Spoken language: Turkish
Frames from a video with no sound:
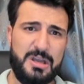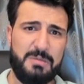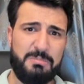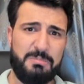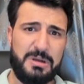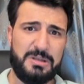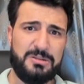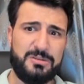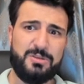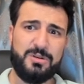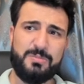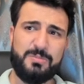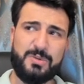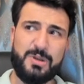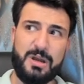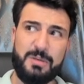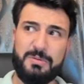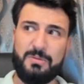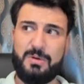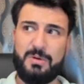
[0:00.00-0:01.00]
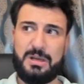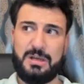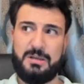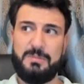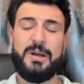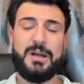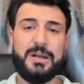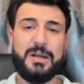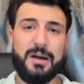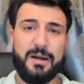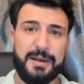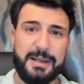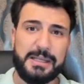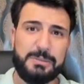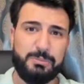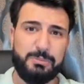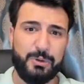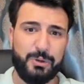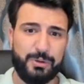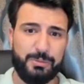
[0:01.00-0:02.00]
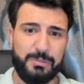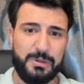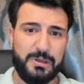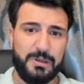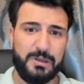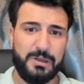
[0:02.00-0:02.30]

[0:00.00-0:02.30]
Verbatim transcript: Ben de diyorum ki abi vallahi ben kar etmiyorum.